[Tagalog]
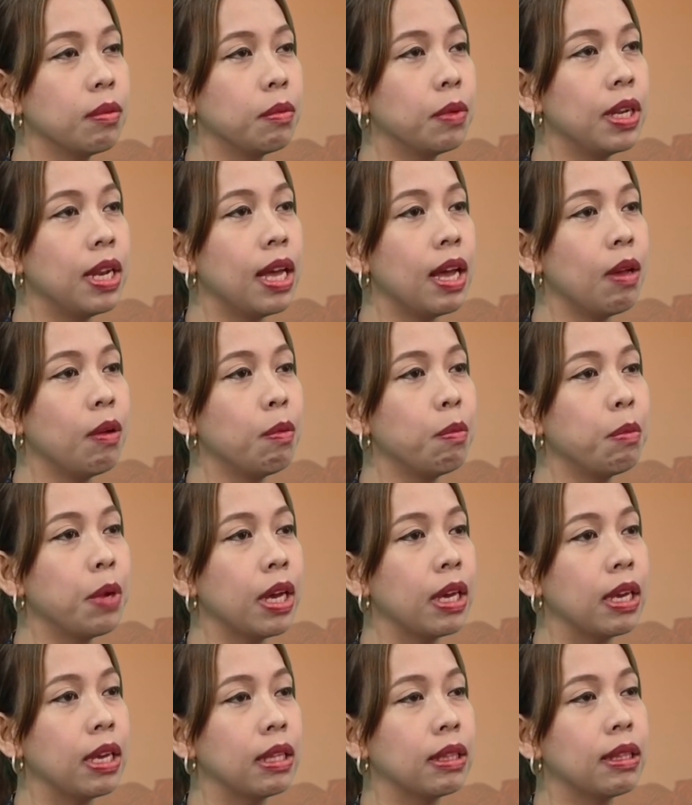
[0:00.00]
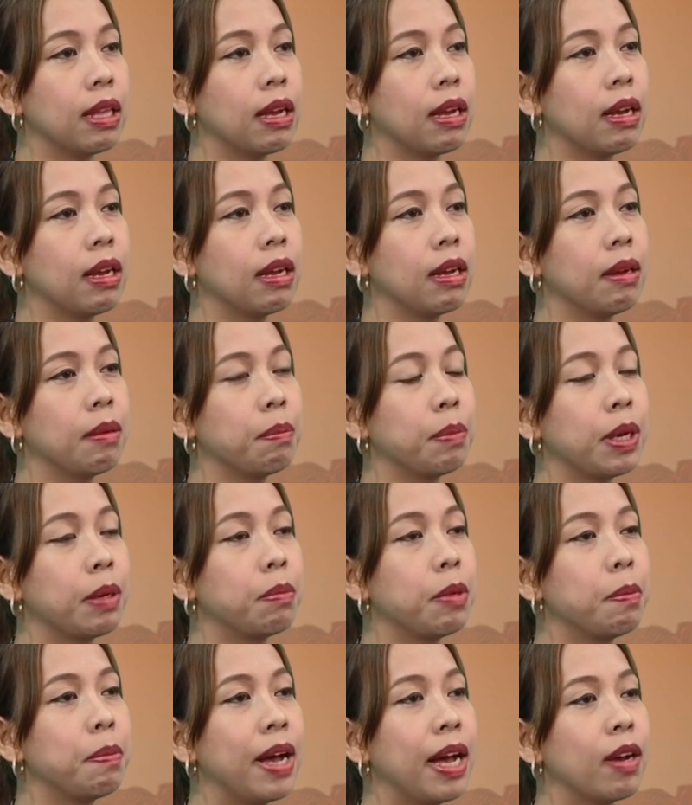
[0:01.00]
wala akong makitang
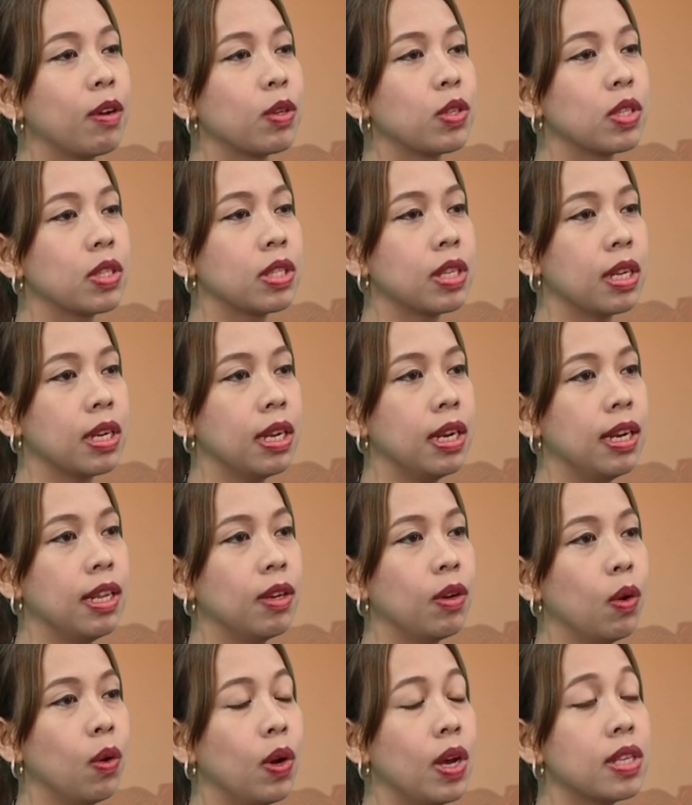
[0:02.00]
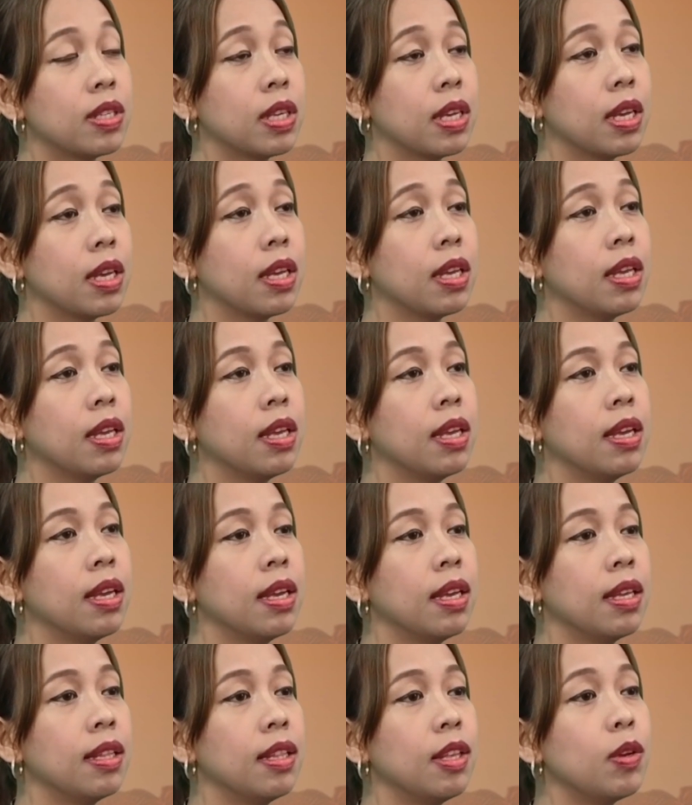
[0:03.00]
pagbabago sa sarili ko kasi
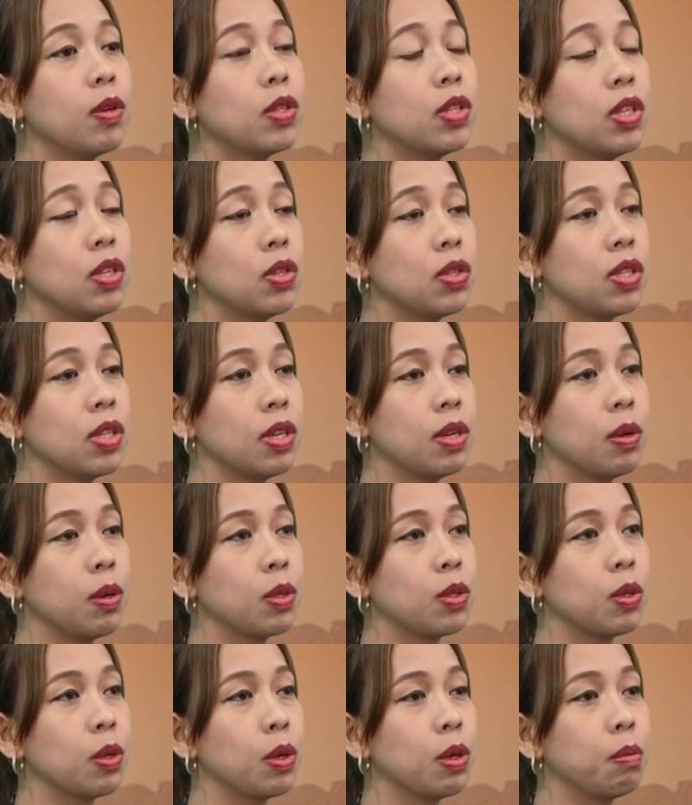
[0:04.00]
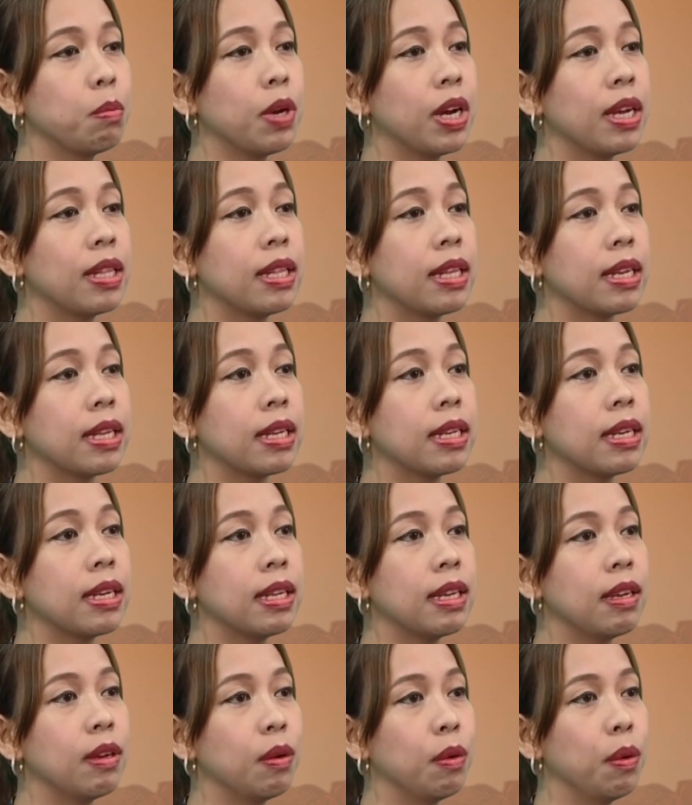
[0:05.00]
hindi ko sinuseryoso yung mga
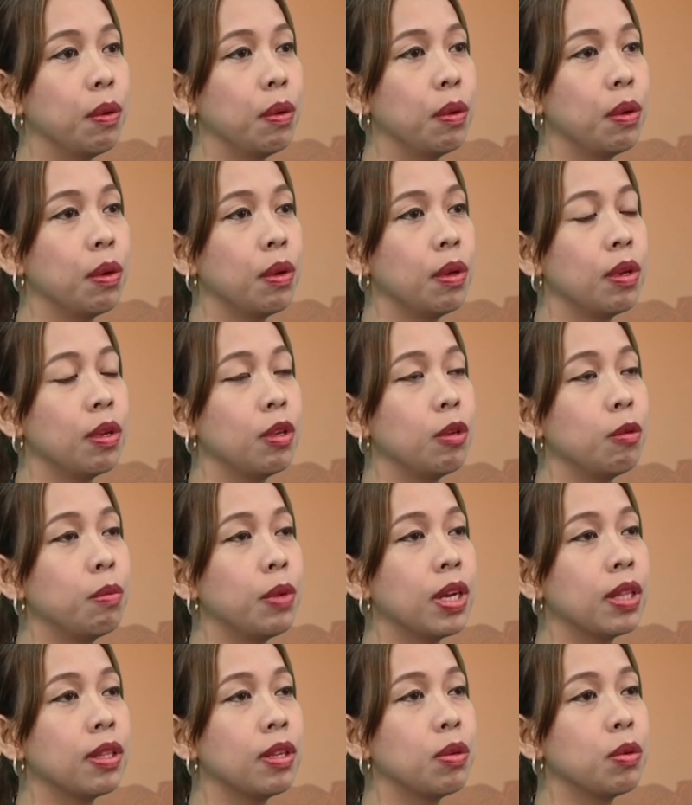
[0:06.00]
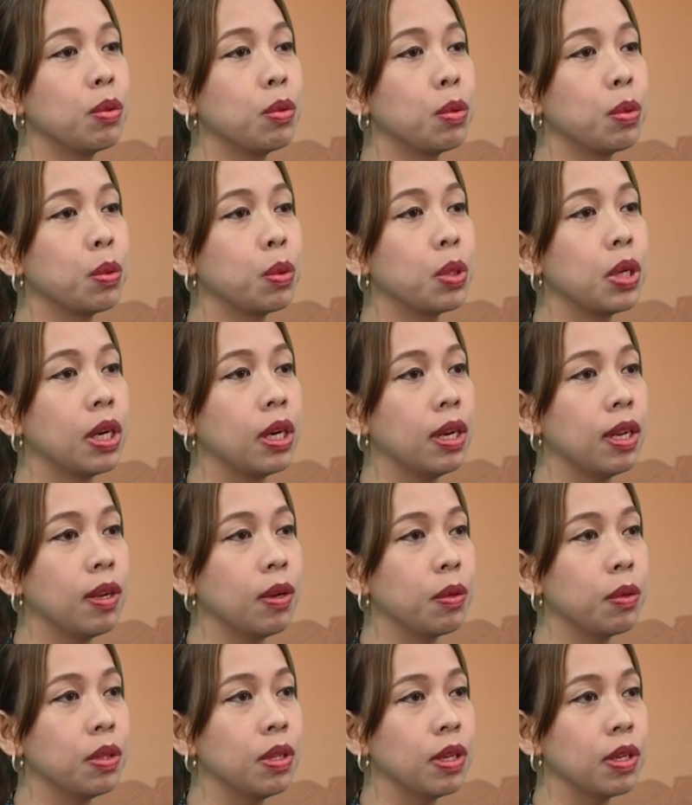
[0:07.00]
naririnig ko, yung mga tinuturo ng
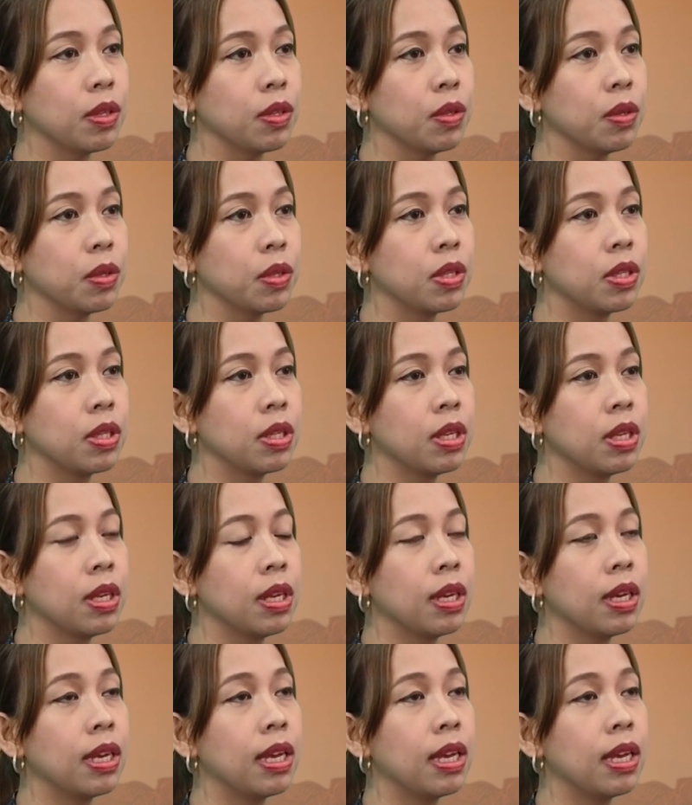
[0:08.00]
lingkod ng Diyos.